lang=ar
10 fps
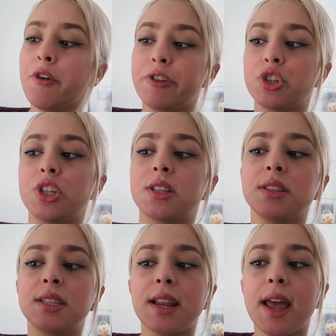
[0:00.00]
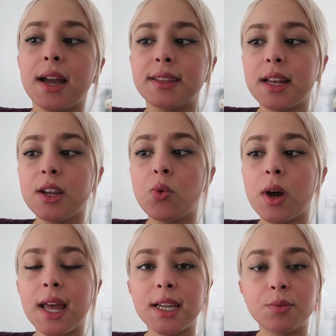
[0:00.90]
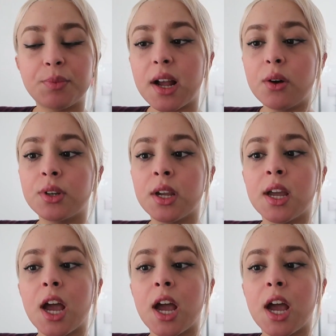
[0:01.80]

فاش جيت ندير هذا اللي هو لايت براون